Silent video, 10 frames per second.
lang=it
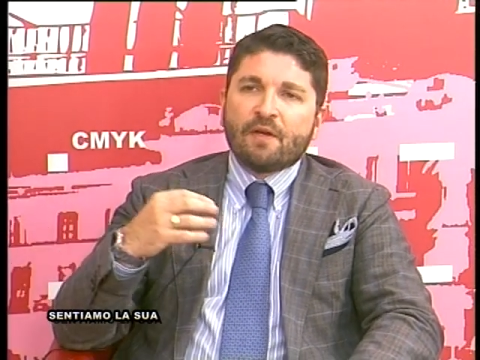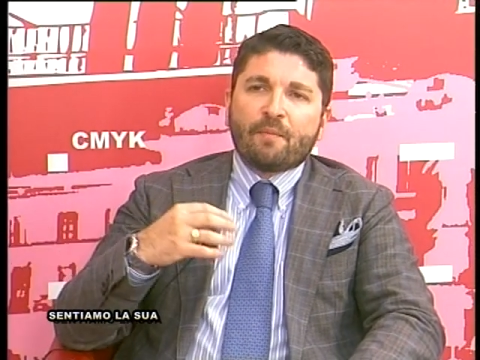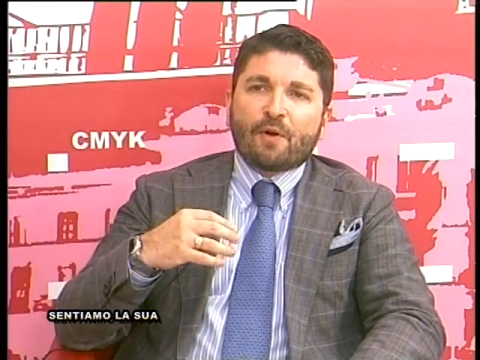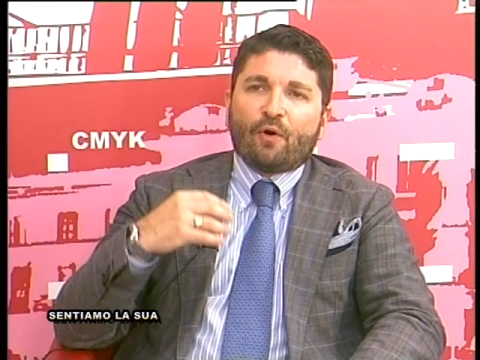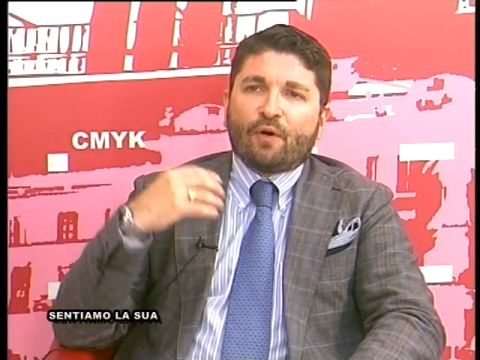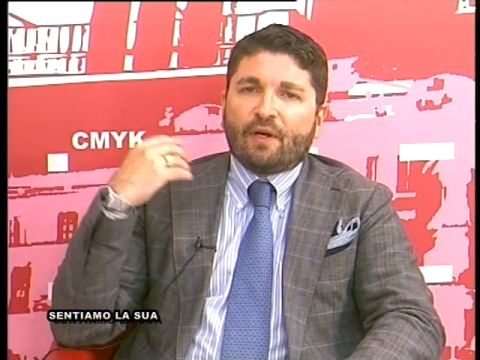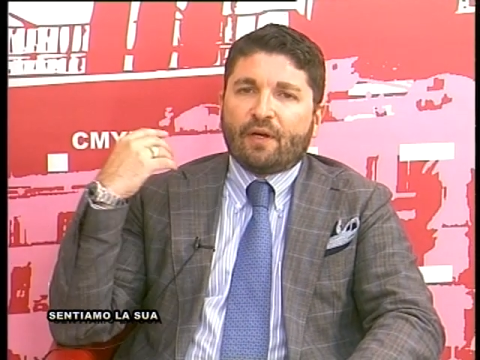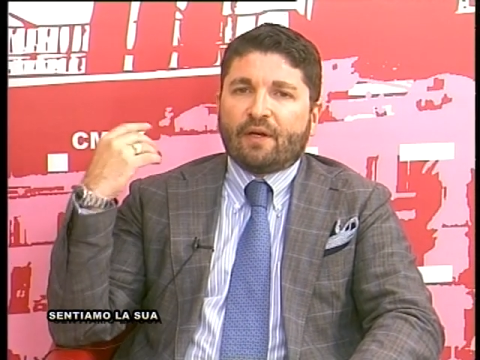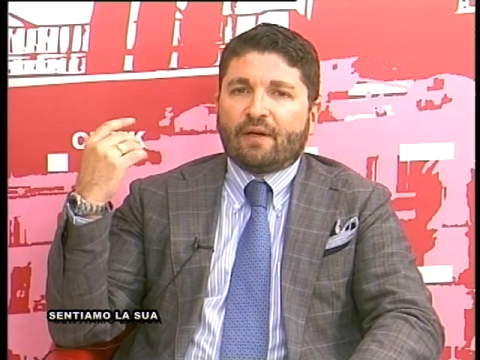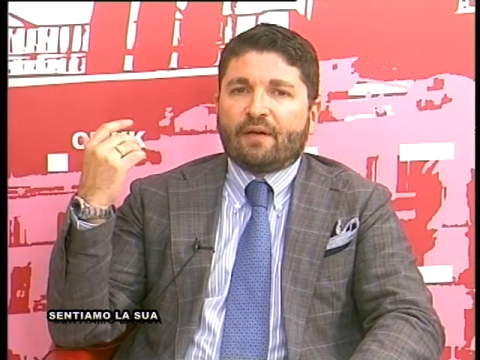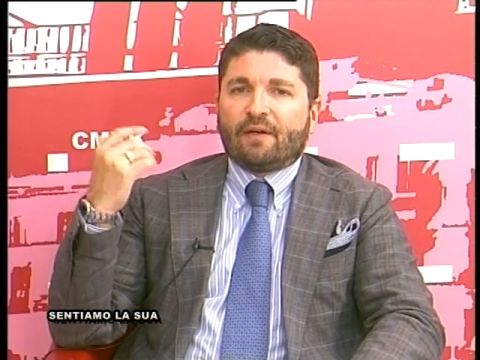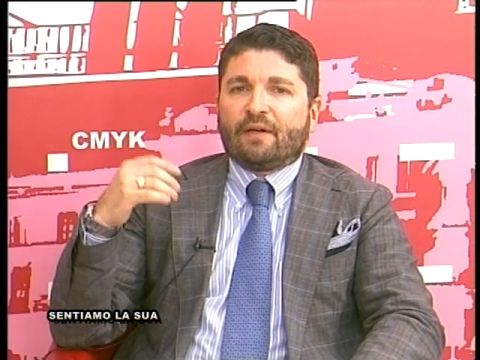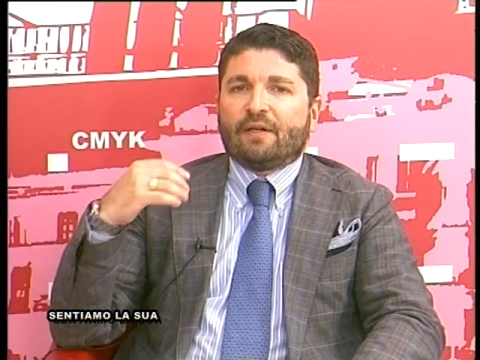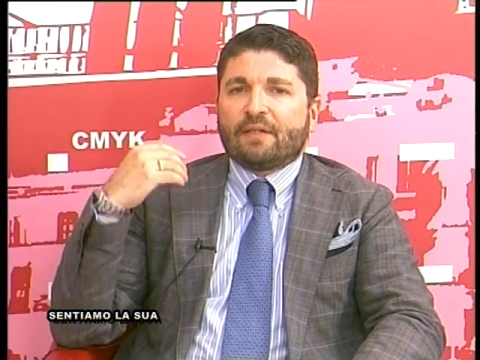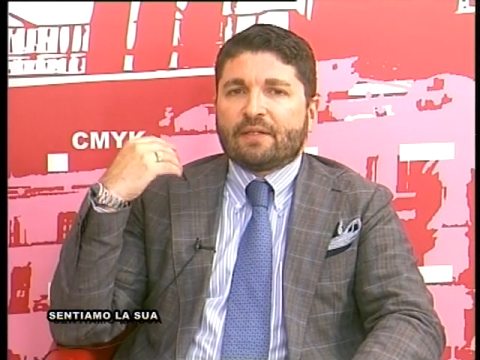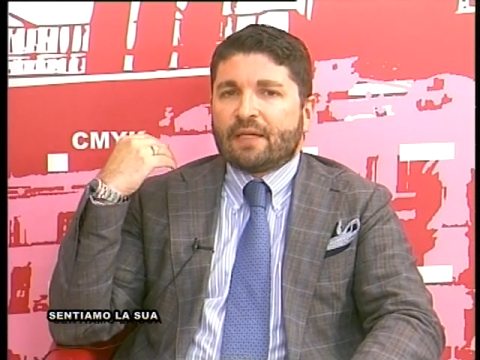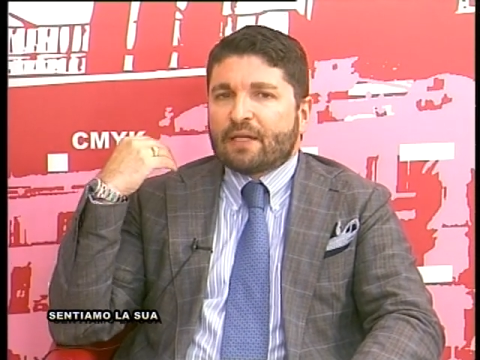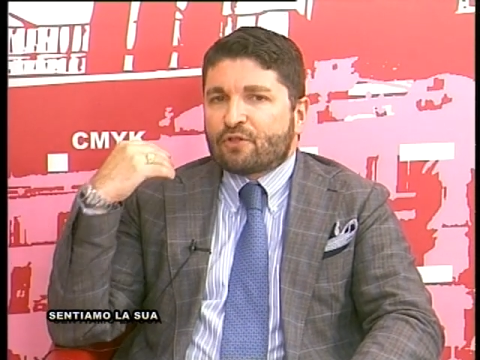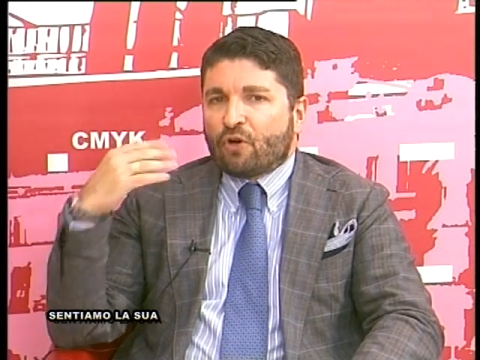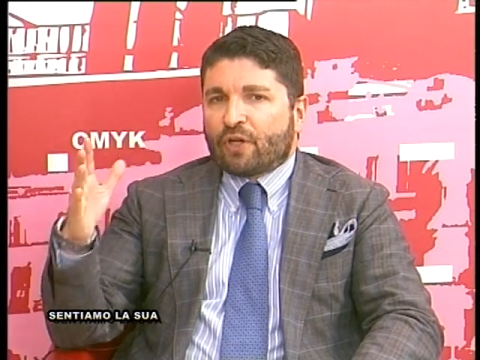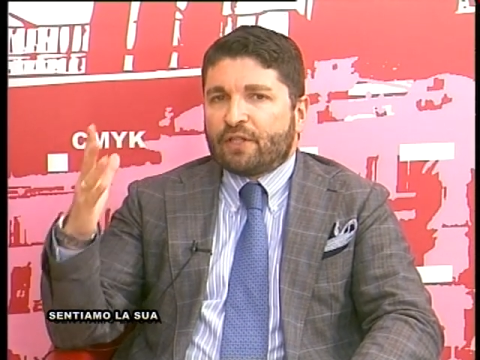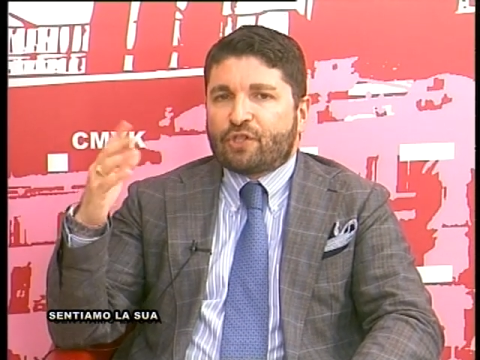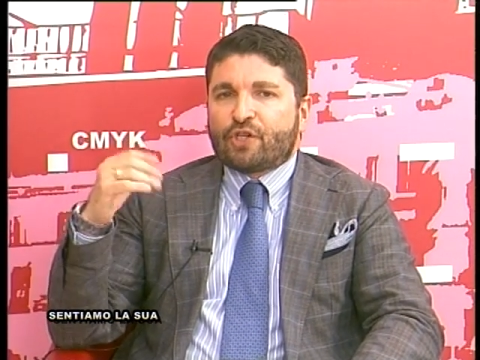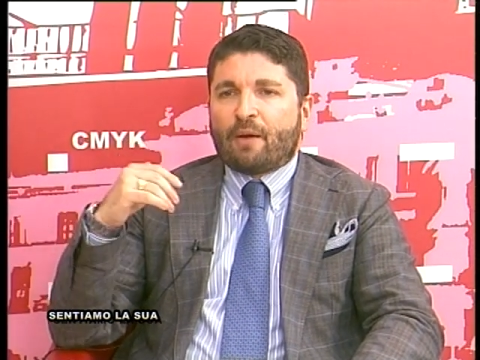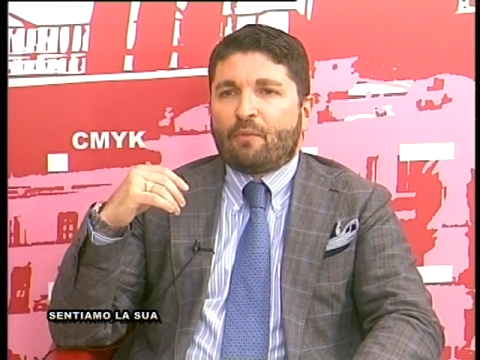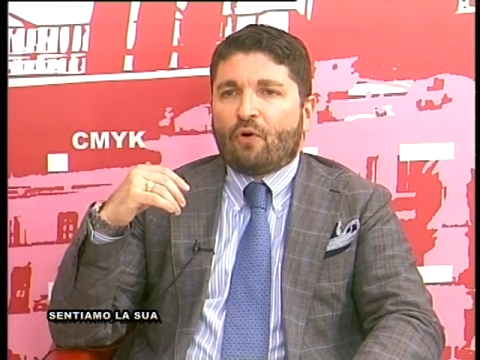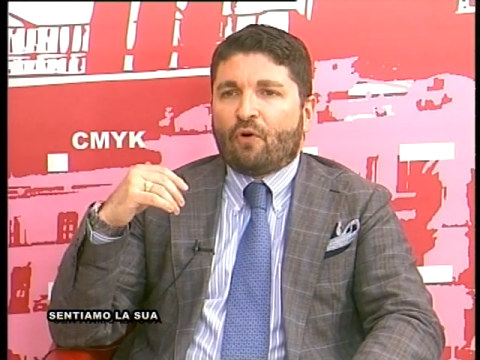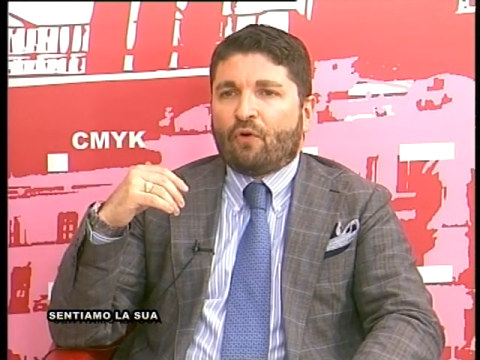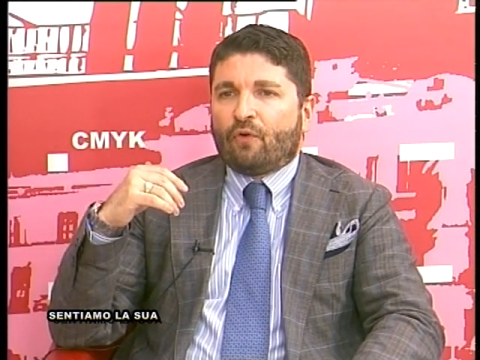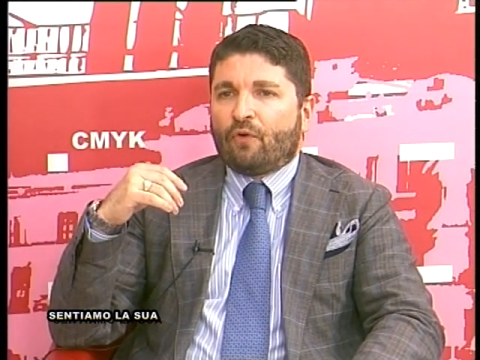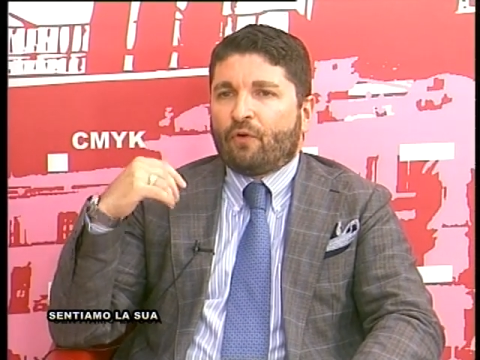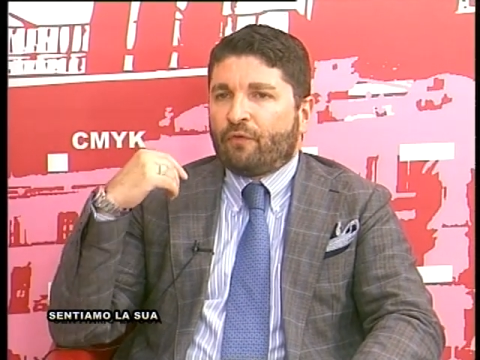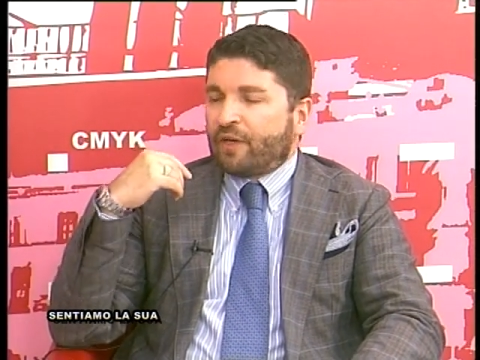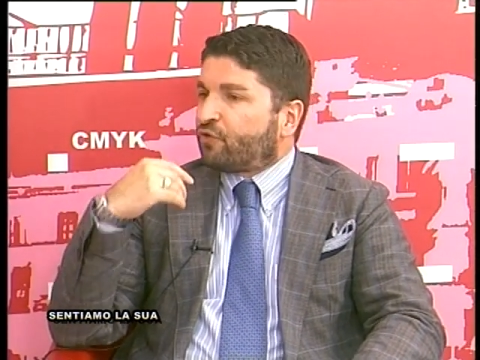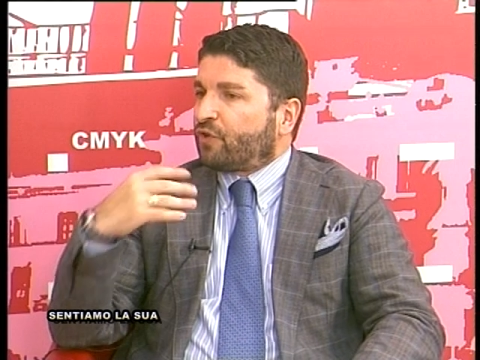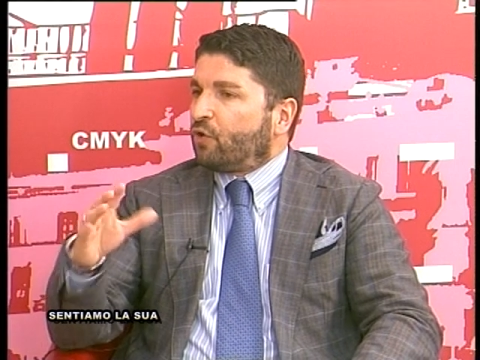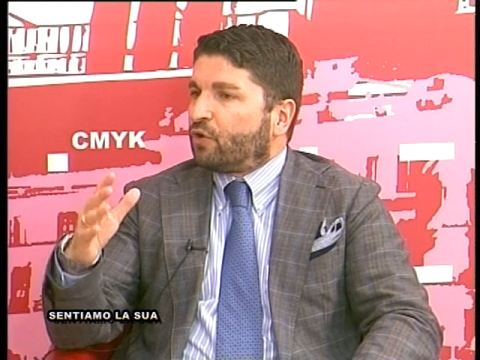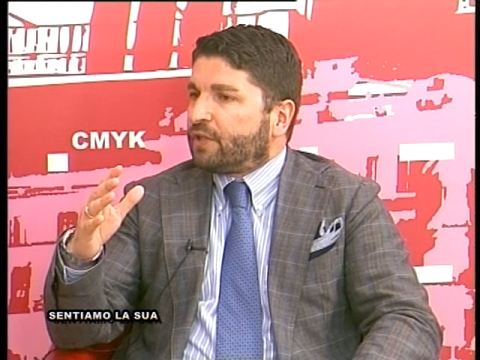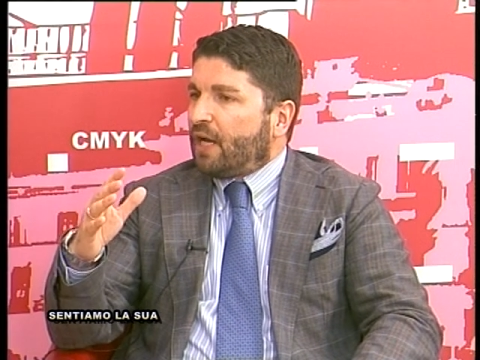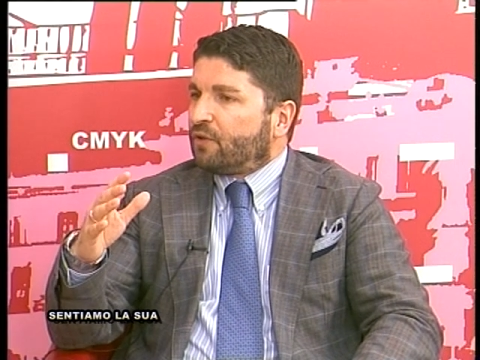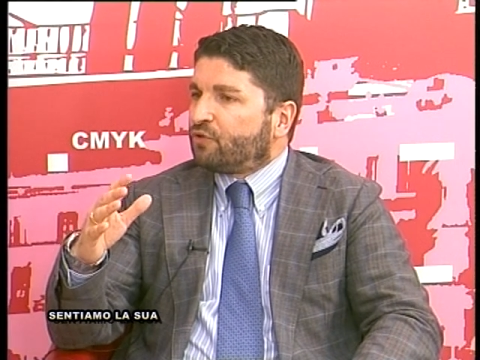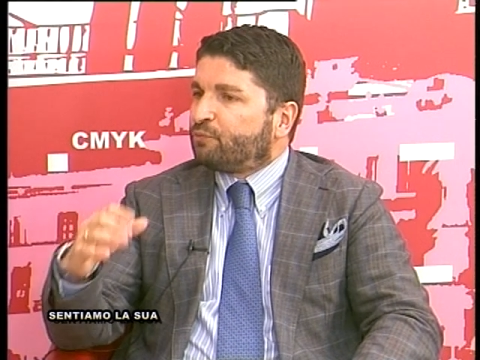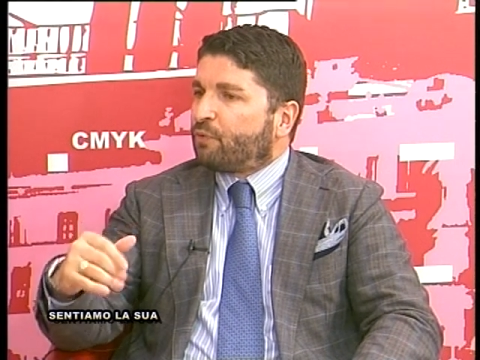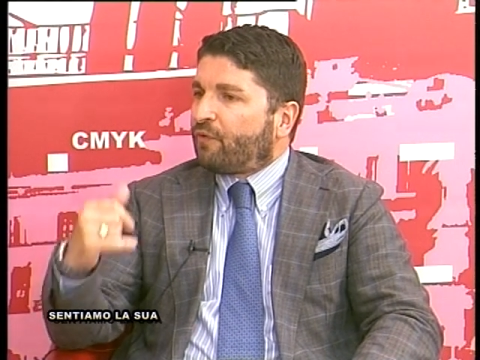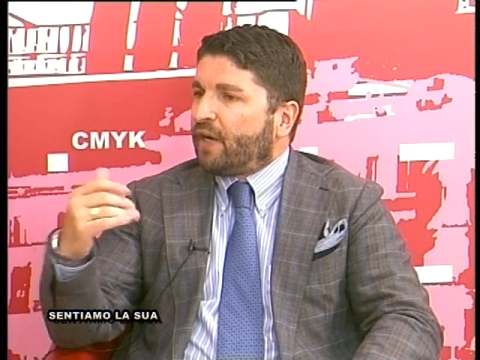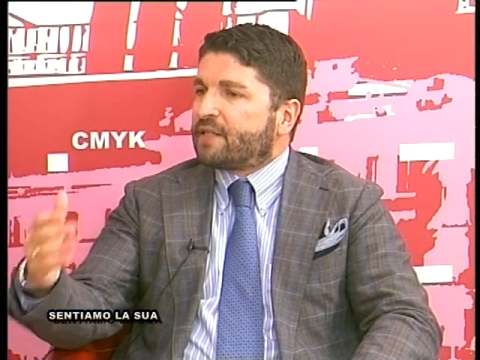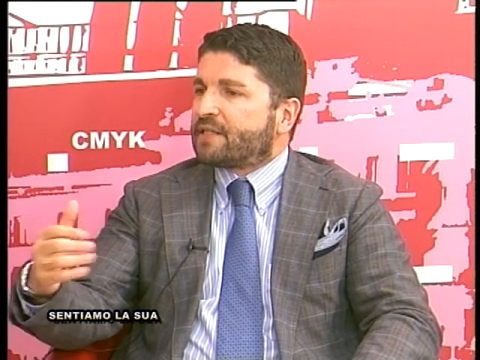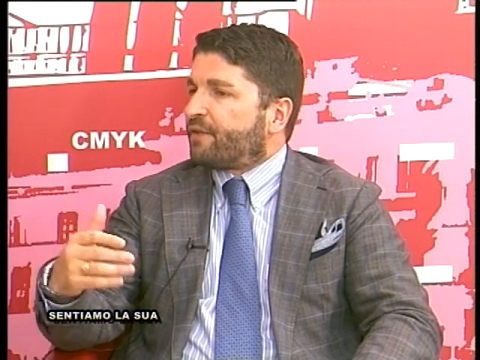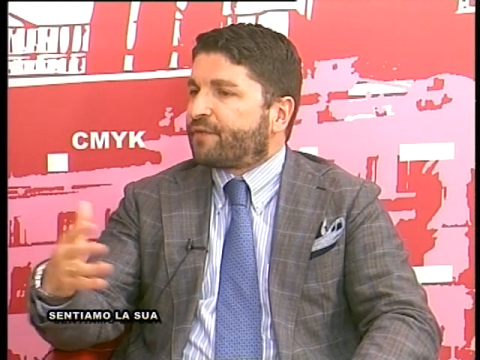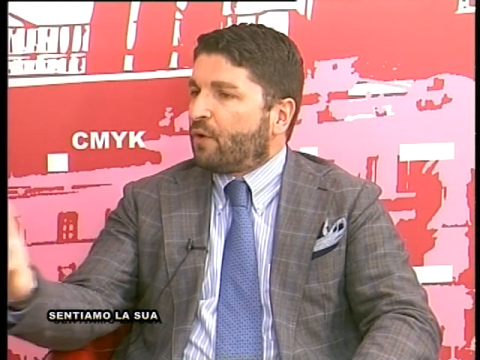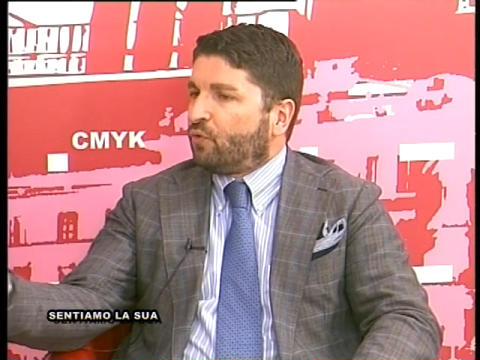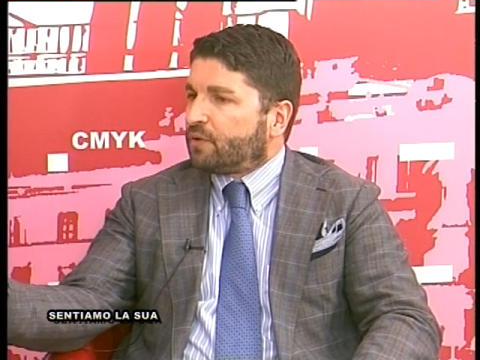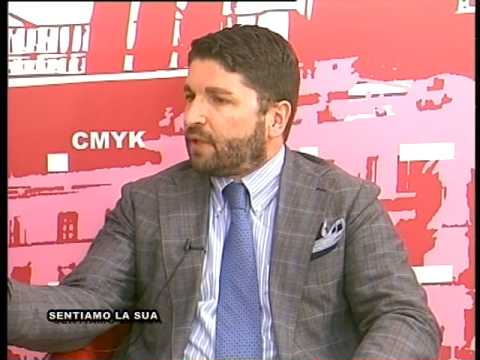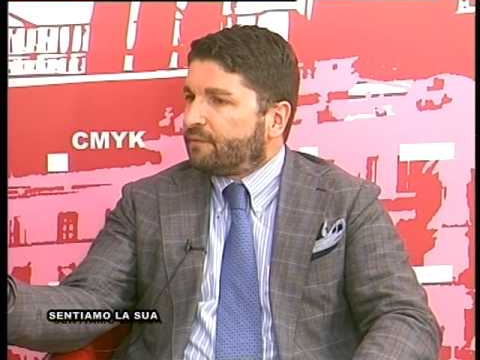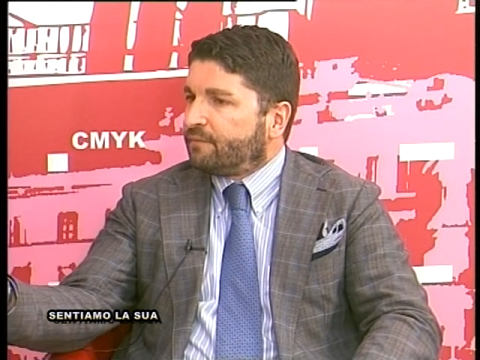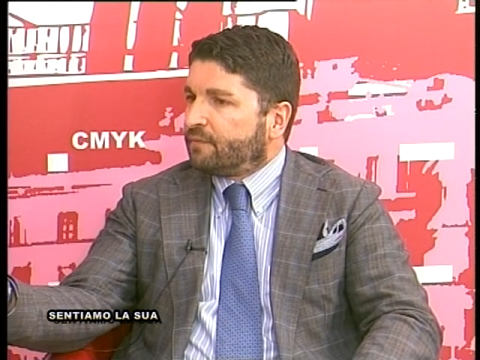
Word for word: però eh, nella zona diciamo verso San Gordiano si può fare surf da onda,